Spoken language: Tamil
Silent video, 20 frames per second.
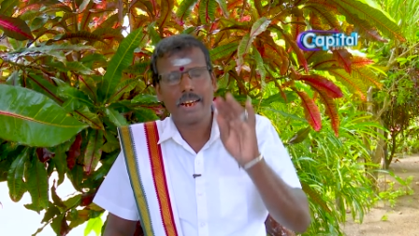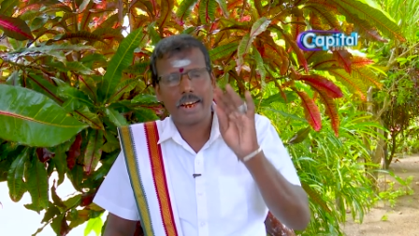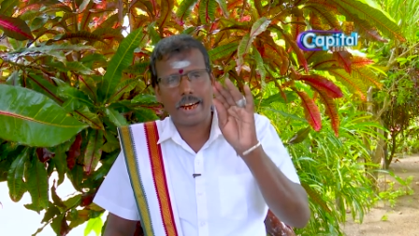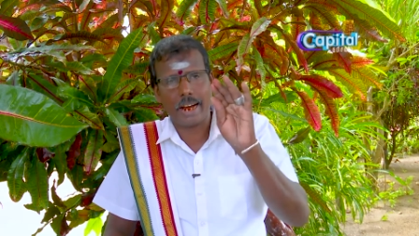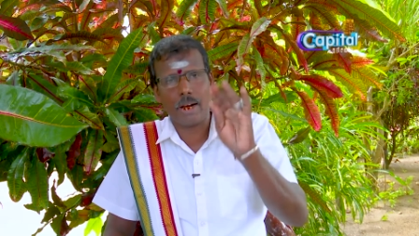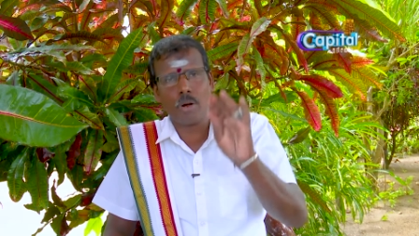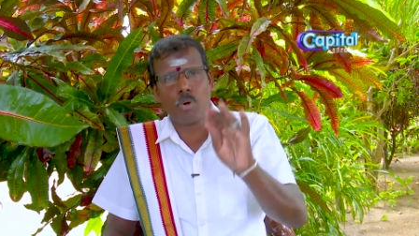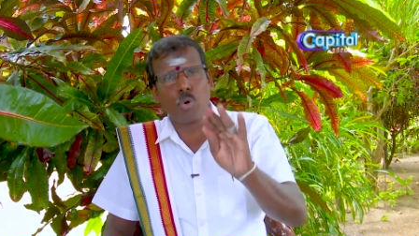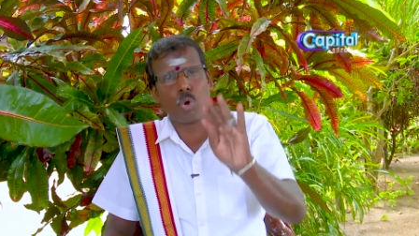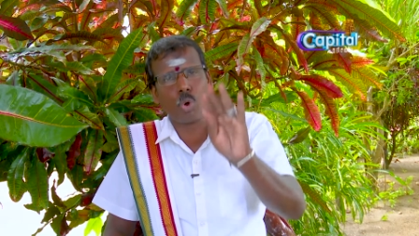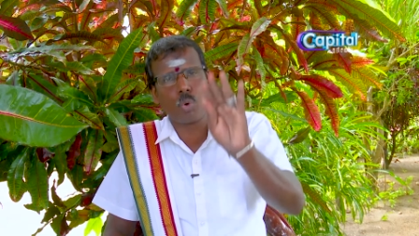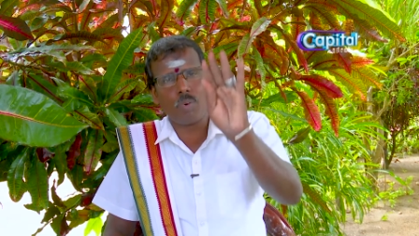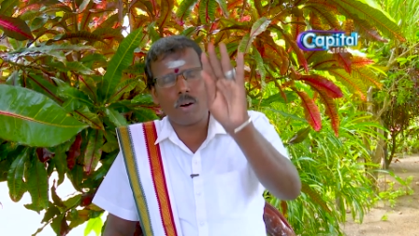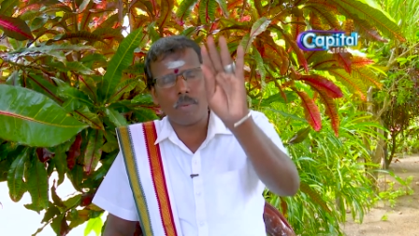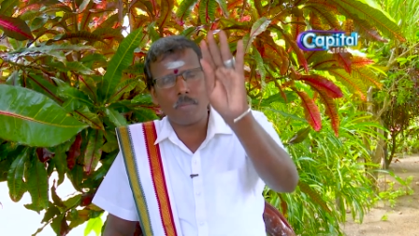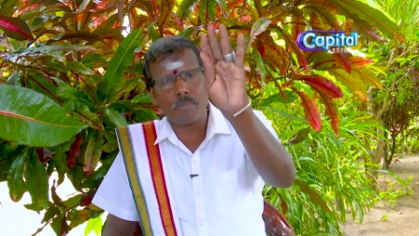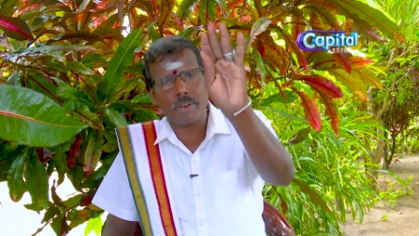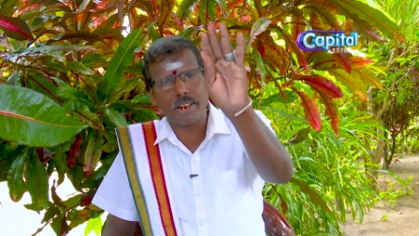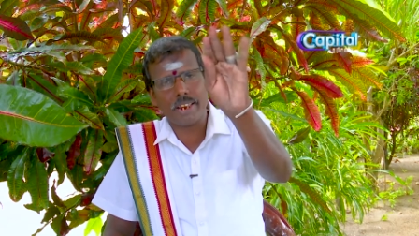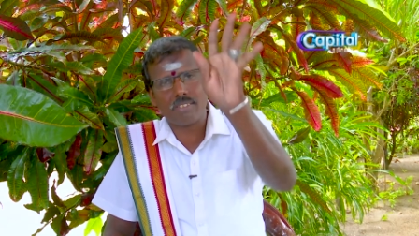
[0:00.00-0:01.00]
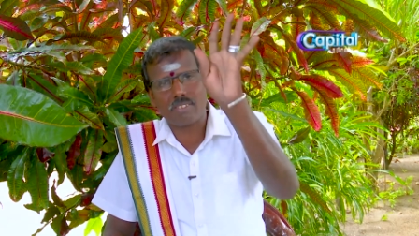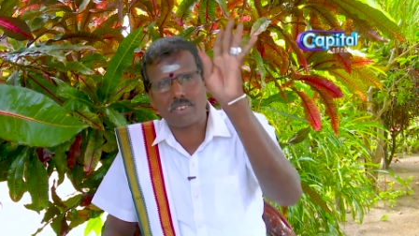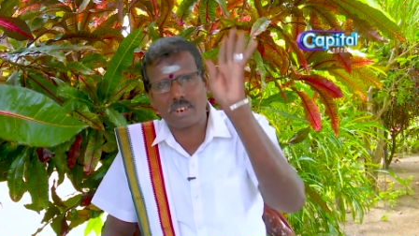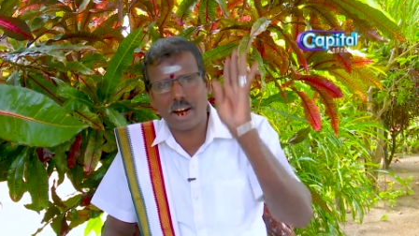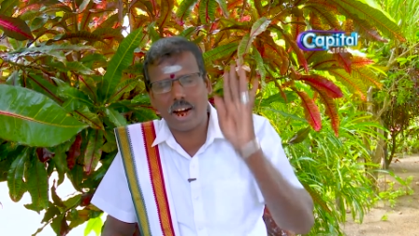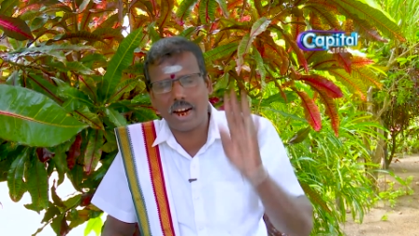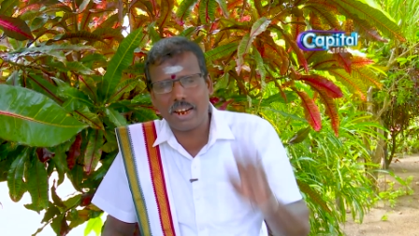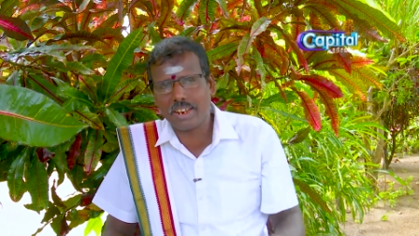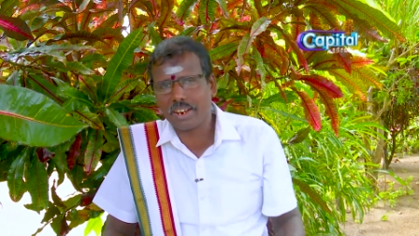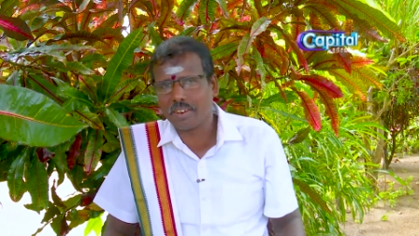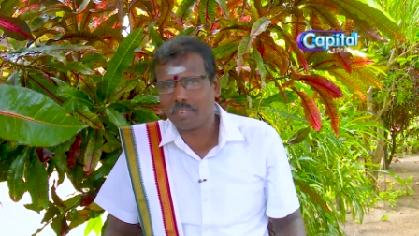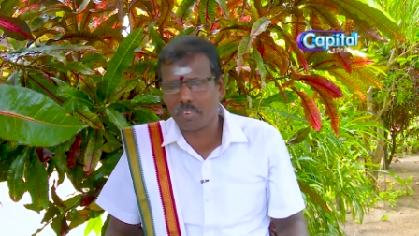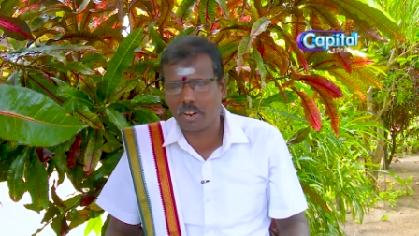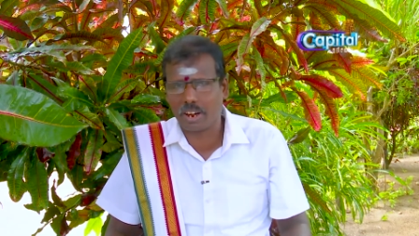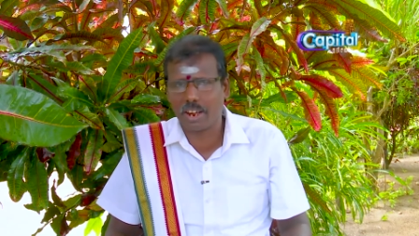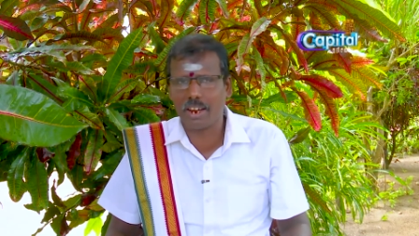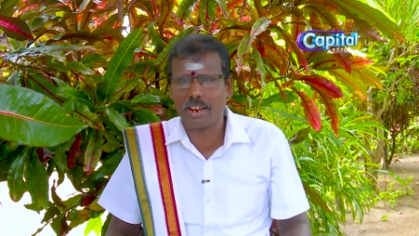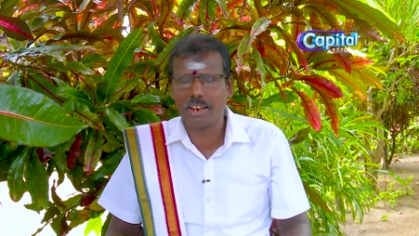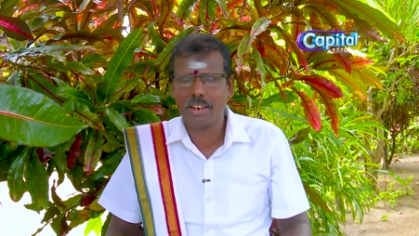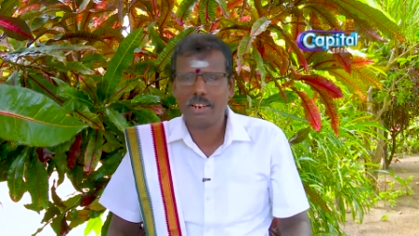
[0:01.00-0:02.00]
கல்லுருவம் நீத்தாள்
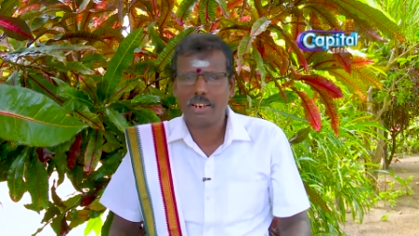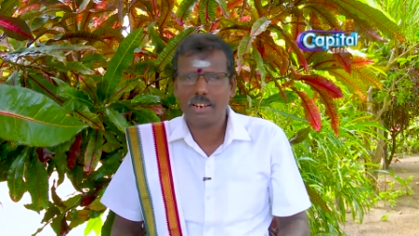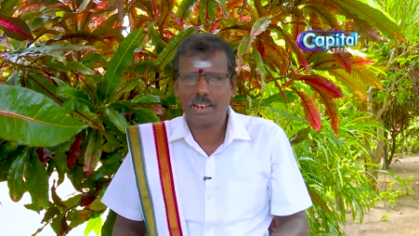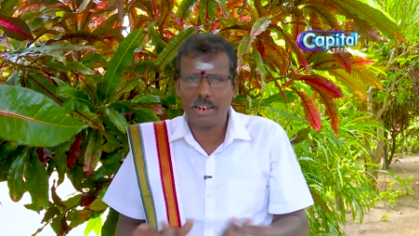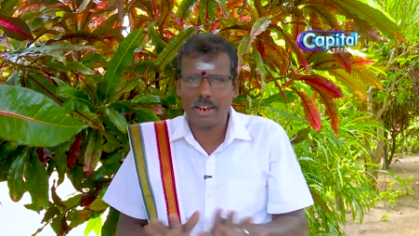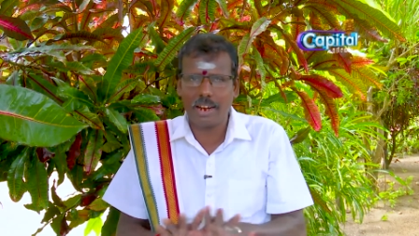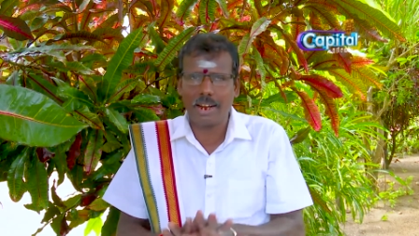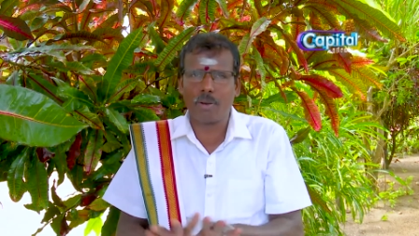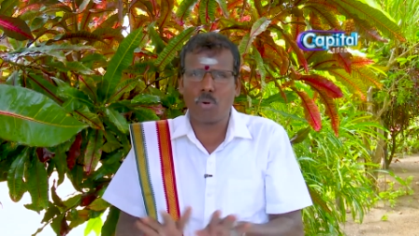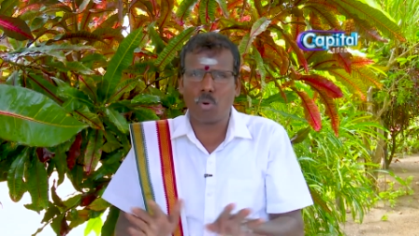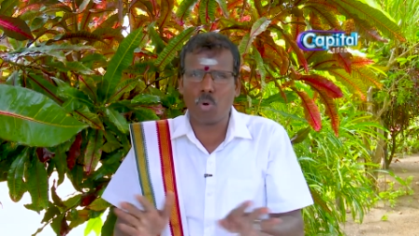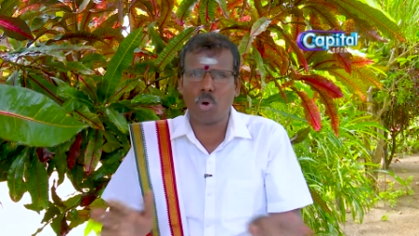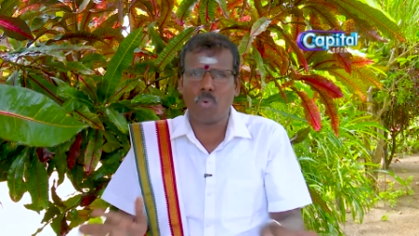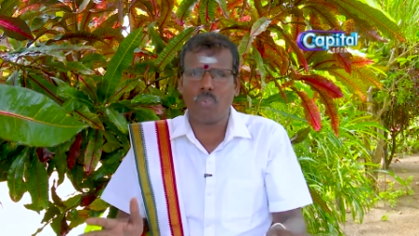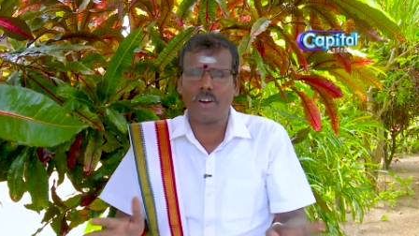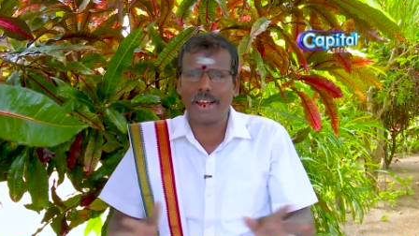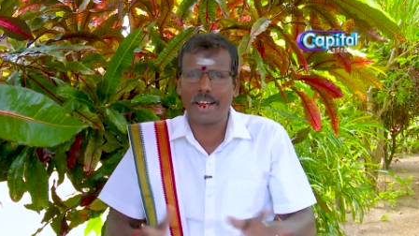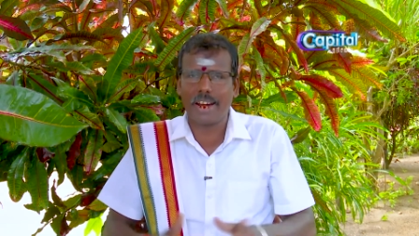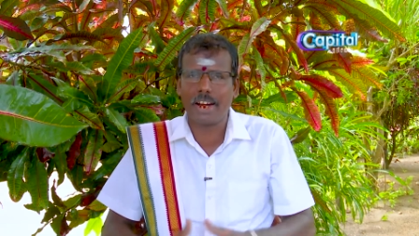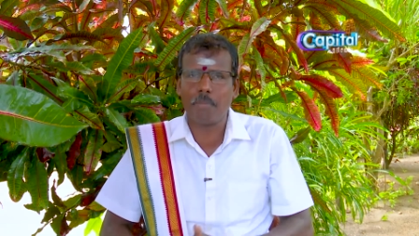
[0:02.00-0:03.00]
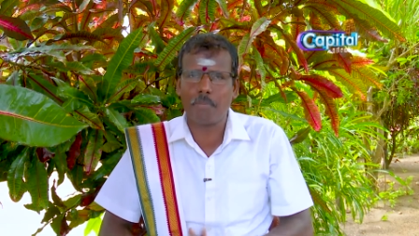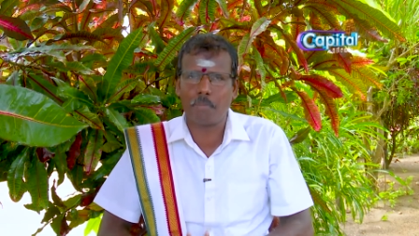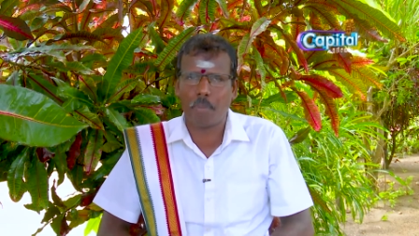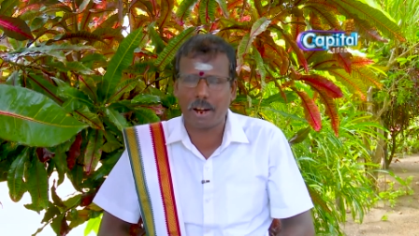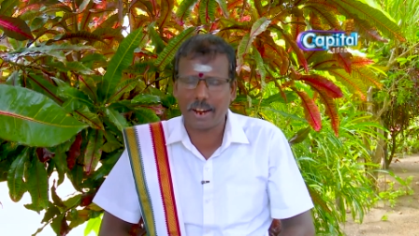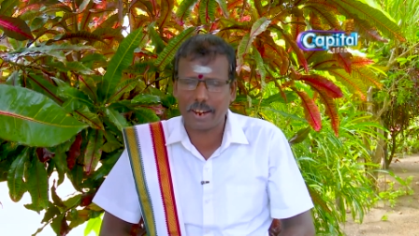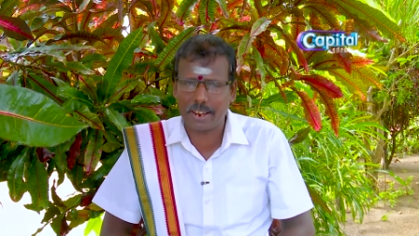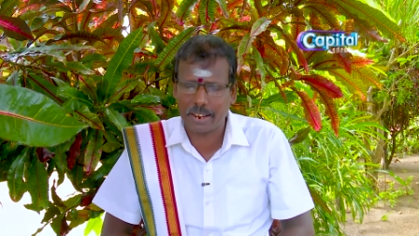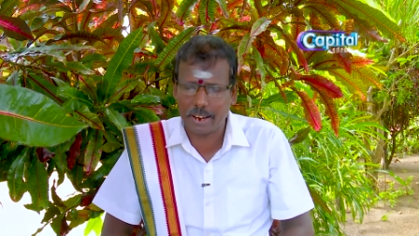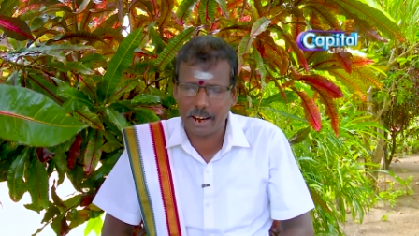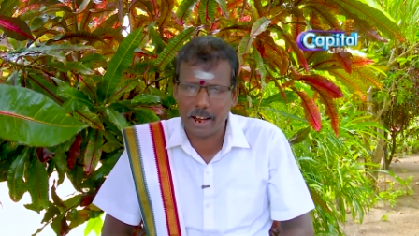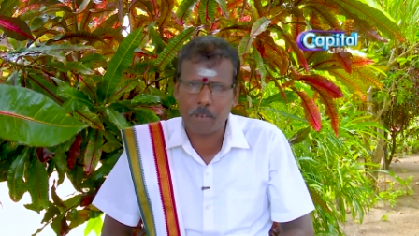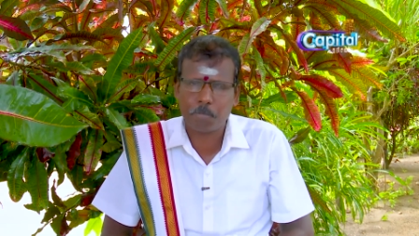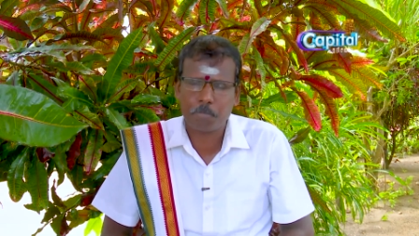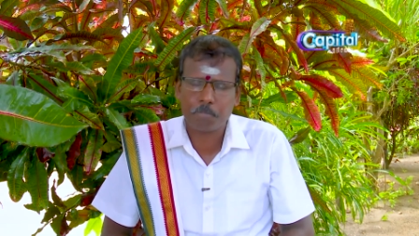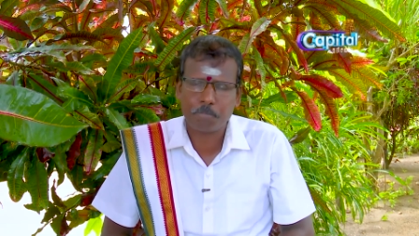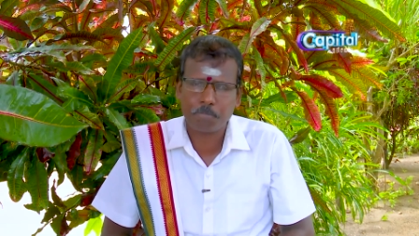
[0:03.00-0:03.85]
என்று இளங்கோவடிகள் பாடுகிறார்